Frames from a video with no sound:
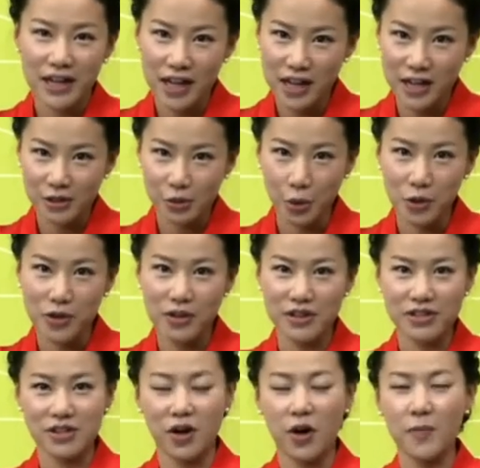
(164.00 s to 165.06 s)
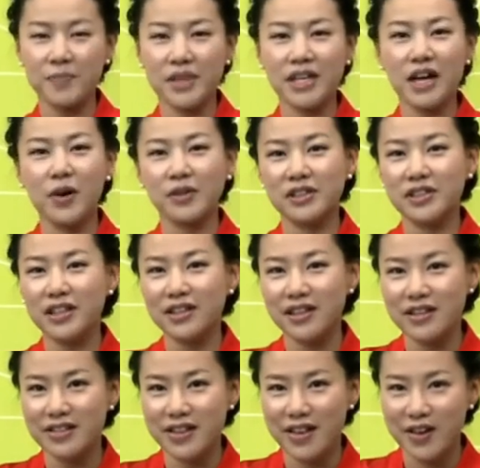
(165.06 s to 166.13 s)
약간 돌려서 띠가 어떻게
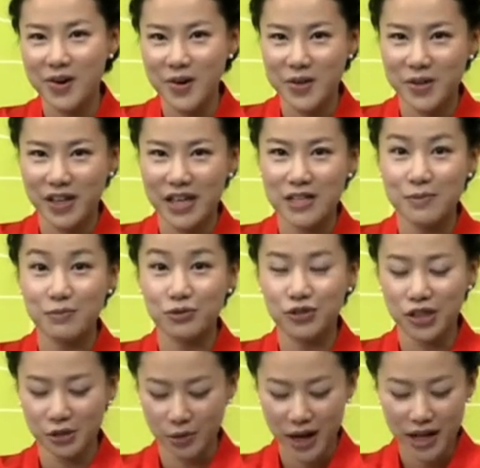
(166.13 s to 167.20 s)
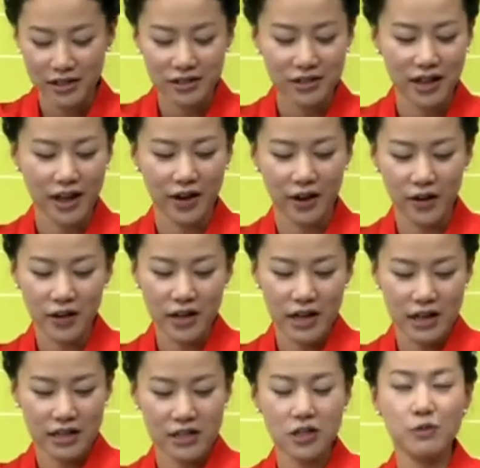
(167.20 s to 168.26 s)
되세요? 이렇게 이제 묻기도 하는데요.
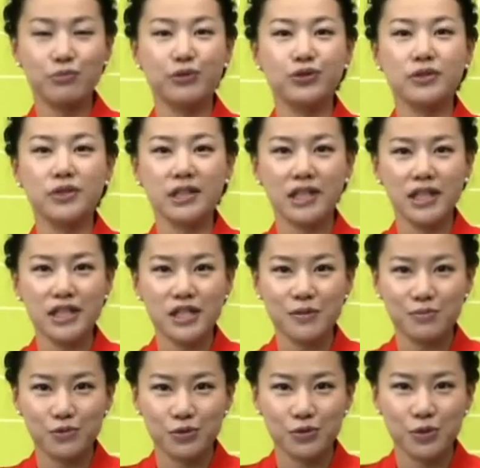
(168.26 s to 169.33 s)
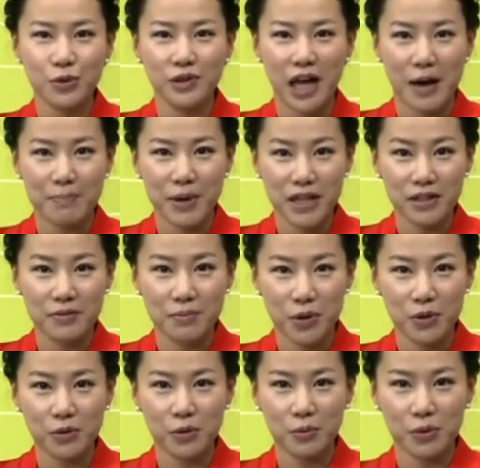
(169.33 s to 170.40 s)
그래서 무슨 띠인지 묻고 답하는
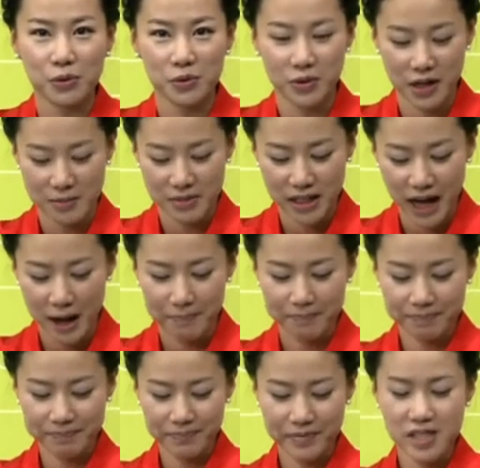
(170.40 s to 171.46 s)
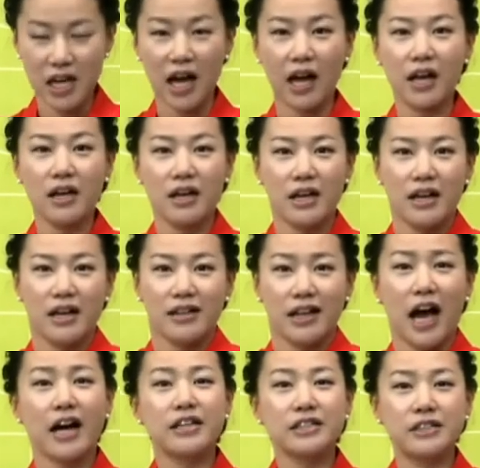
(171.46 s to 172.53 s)
표현 도 보도록 합니다. 자,
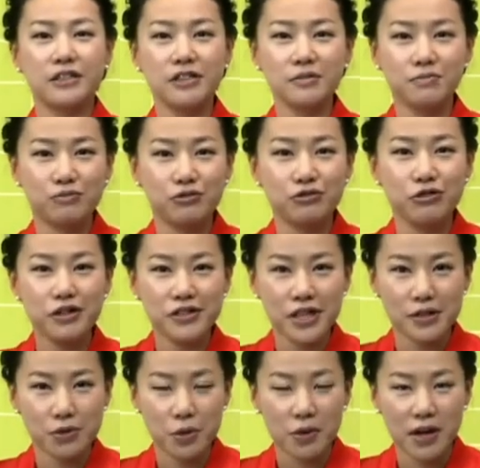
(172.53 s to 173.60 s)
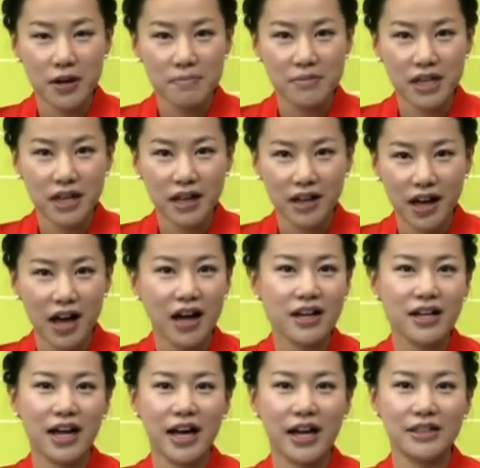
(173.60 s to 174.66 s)
당신은 무엇에 속합니까?
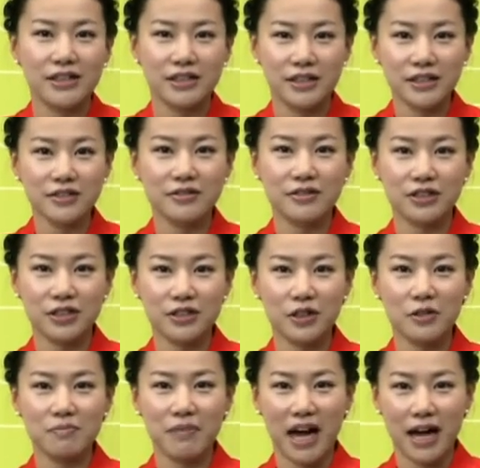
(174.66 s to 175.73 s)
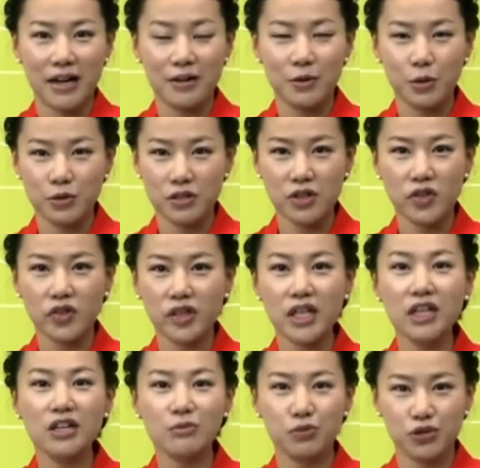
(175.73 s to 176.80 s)
라는 그런 말로써
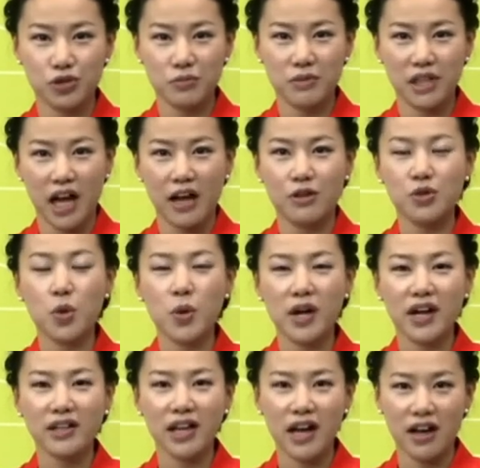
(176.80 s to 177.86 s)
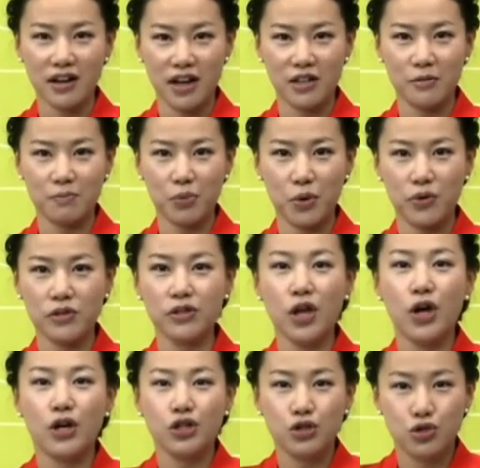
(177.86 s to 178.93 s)
띠를 묻습니다. 속하다 라는 표현은
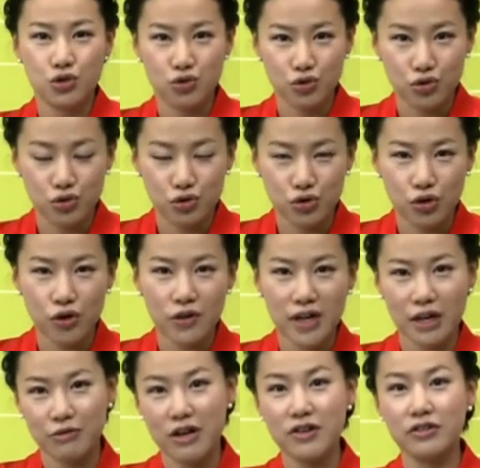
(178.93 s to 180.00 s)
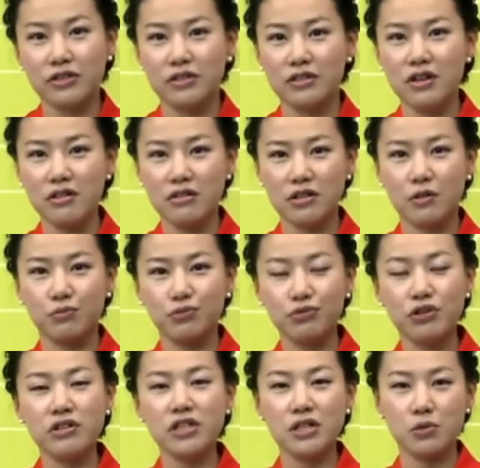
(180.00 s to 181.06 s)
수라고 하거든요. 그래서 무엇에